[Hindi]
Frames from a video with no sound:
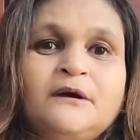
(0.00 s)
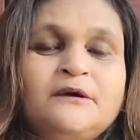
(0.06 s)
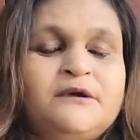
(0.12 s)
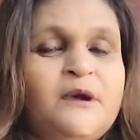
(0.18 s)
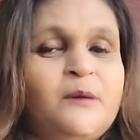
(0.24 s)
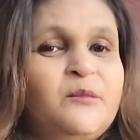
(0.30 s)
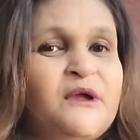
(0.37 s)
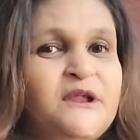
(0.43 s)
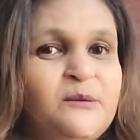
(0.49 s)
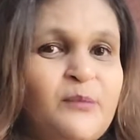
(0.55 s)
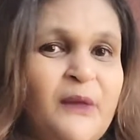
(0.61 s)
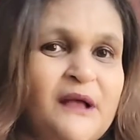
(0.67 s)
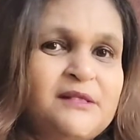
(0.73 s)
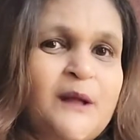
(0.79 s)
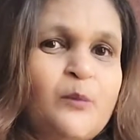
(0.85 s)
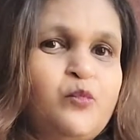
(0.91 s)
ये मेरी
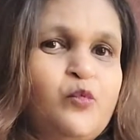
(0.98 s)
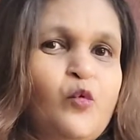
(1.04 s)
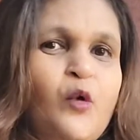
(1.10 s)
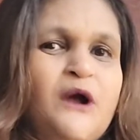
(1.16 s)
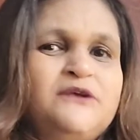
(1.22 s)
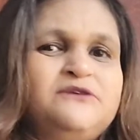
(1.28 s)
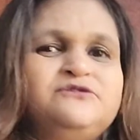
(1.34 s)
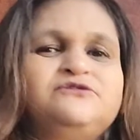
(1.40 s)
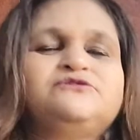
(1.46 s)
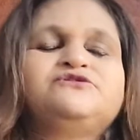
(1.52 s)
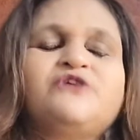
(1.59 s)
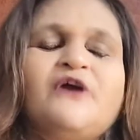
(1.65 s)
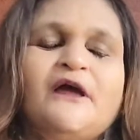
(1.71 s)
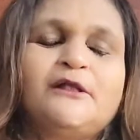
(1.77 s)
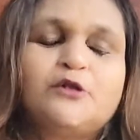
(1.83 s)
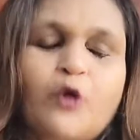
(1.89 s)
बात आपको आज
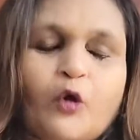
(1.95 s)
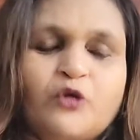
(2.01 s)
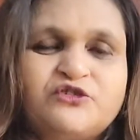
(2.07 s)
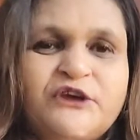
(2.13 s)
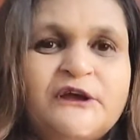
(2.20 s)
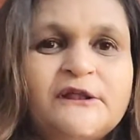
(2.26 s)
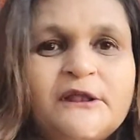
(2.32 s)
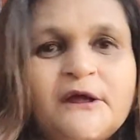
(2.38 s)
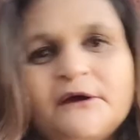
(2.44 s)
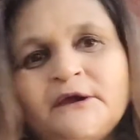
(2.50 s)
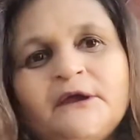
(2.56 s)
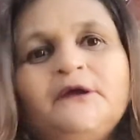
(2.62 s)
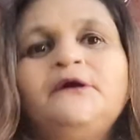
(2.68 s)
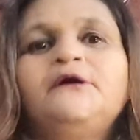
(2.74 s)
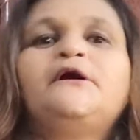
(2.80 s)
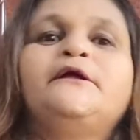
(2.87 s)
शायद लॉजिक
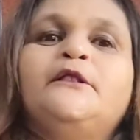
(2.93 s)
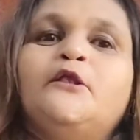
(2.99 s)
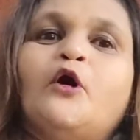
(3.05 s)
लगे इन